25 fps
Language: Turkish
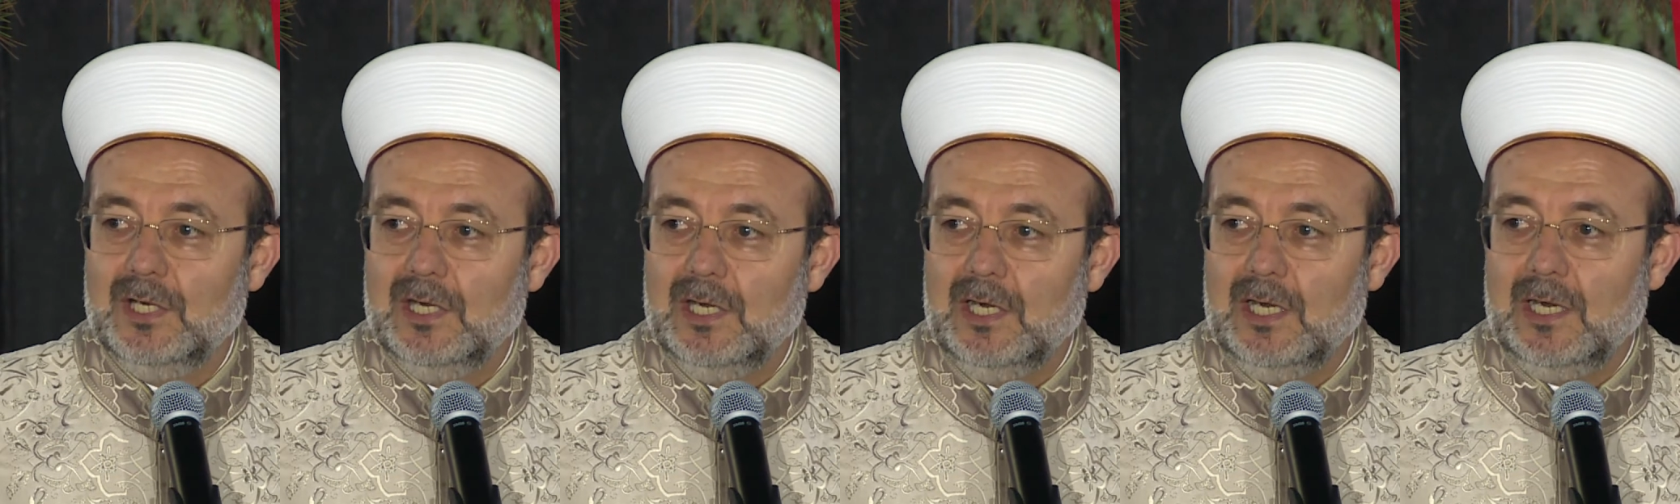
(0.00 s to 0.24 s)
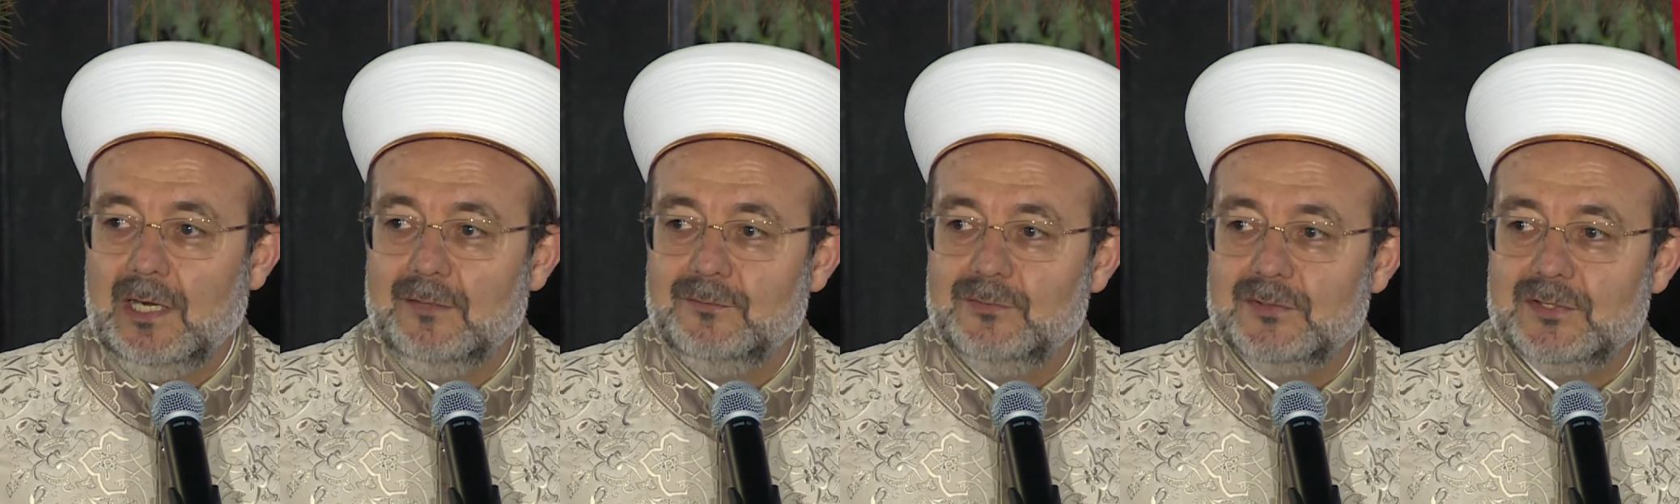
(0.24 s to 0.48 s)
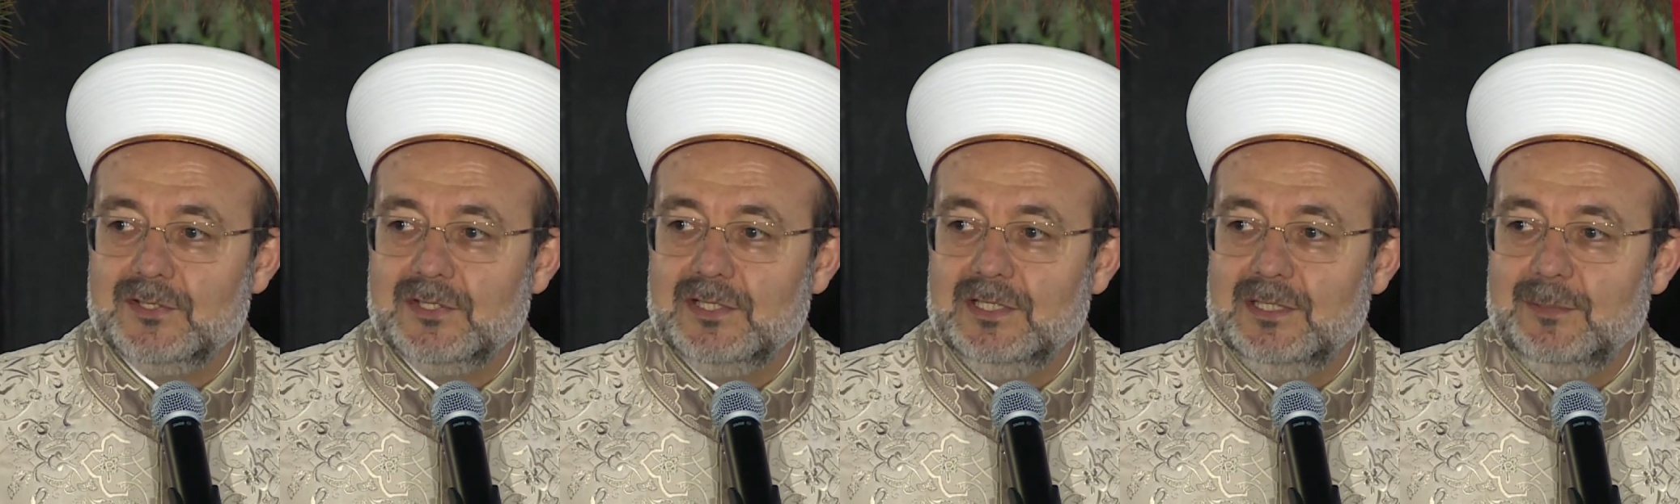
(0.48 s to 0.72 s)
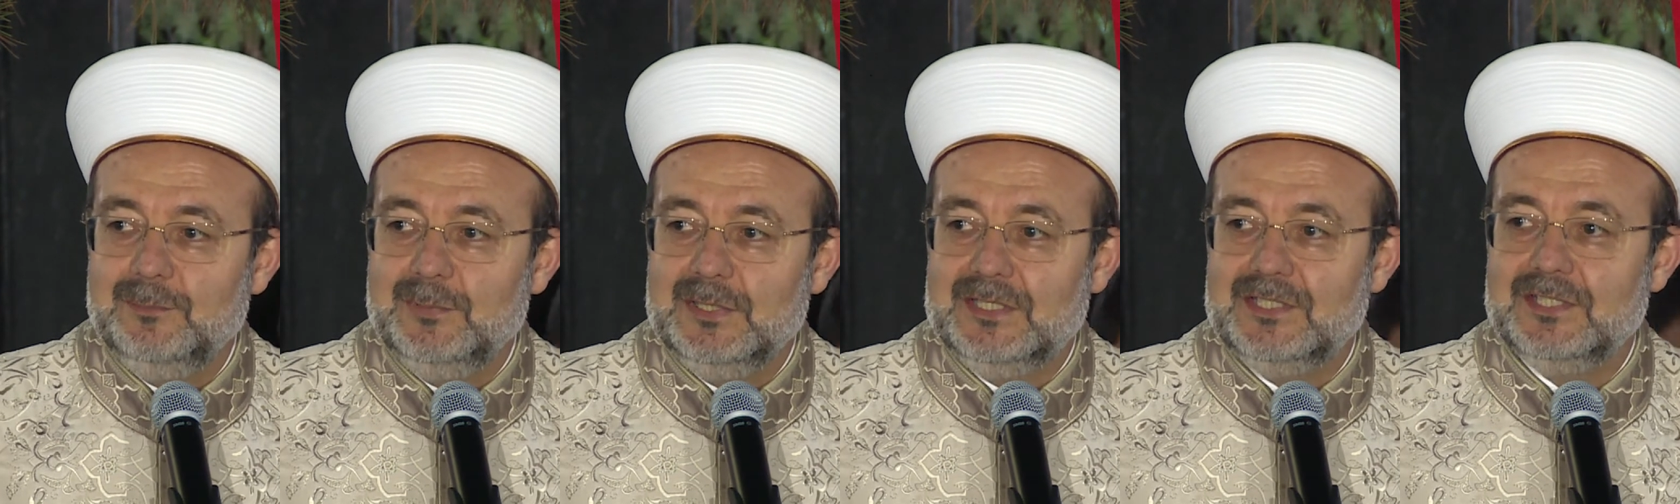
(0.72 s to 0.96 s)

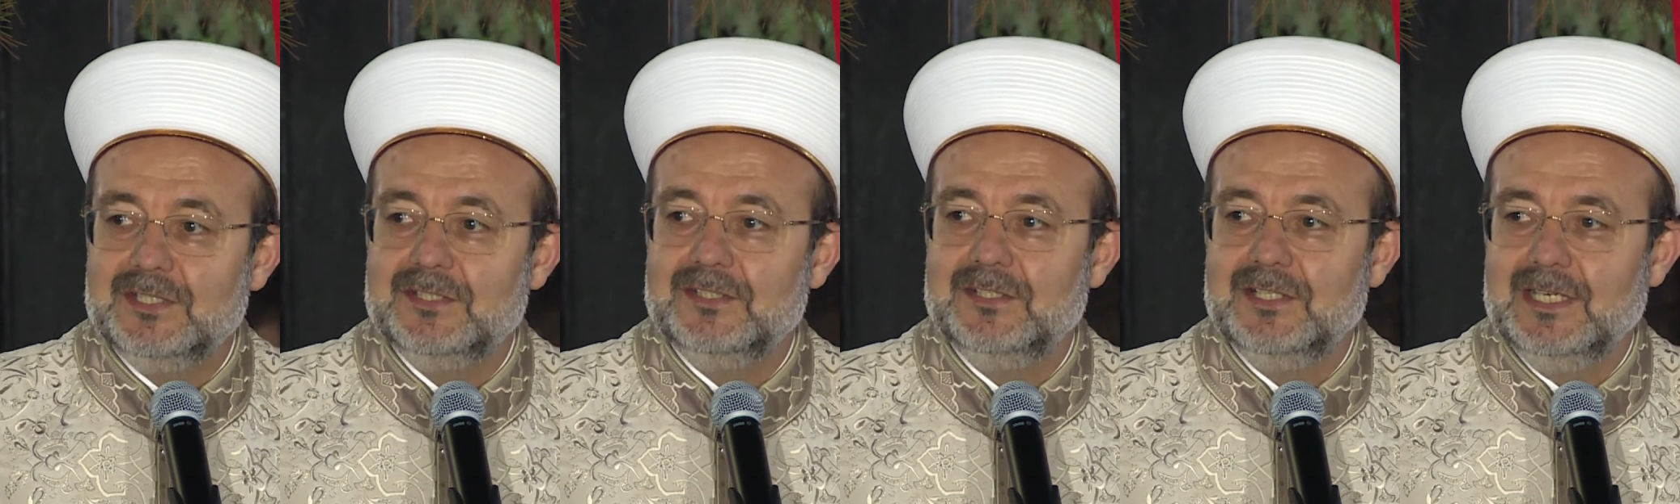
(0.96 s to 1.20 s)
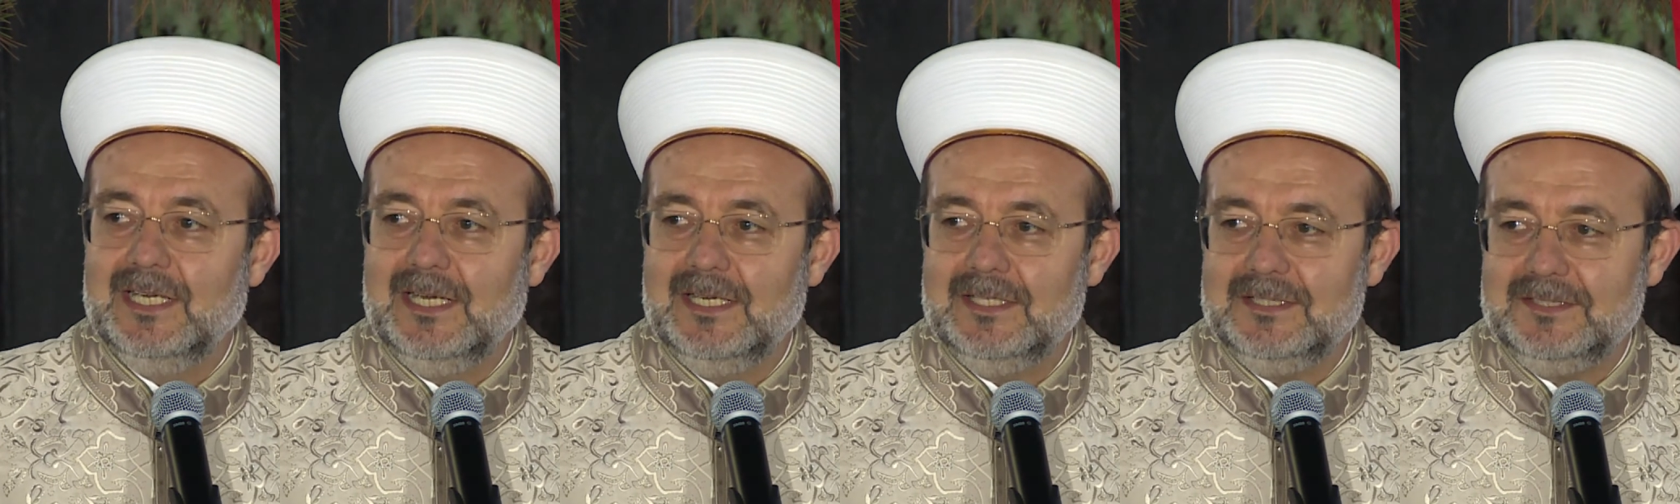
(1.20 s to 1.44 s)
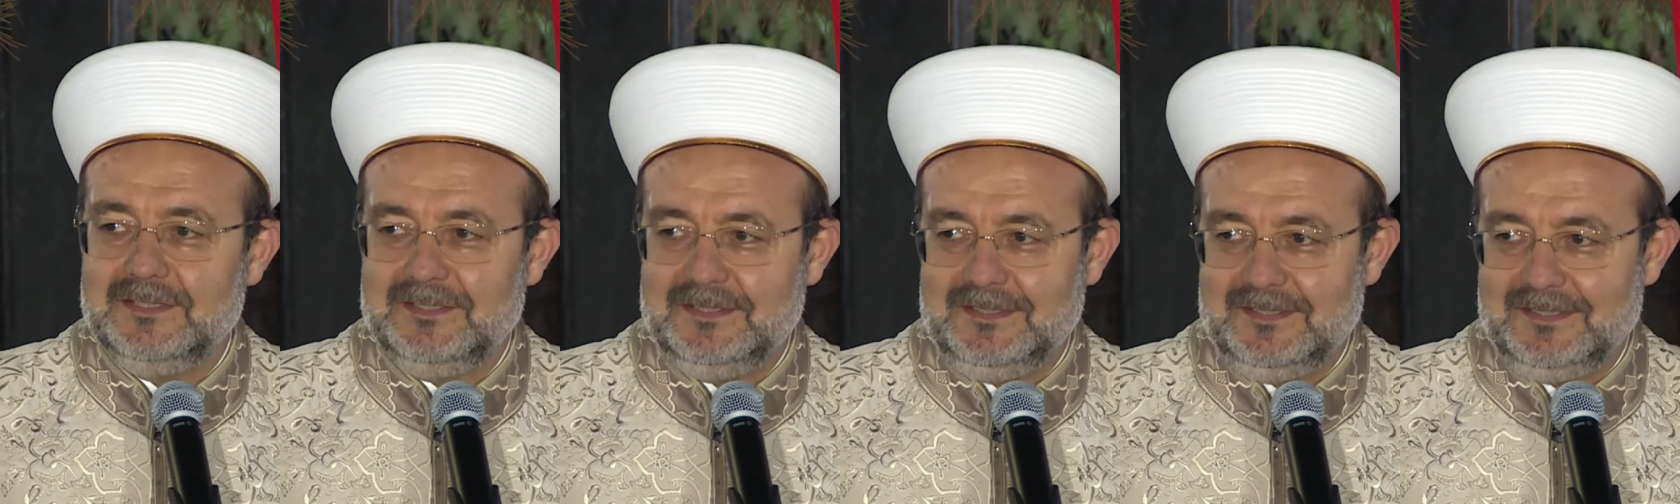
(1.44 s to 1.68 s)
hafızlığı bitirdiler.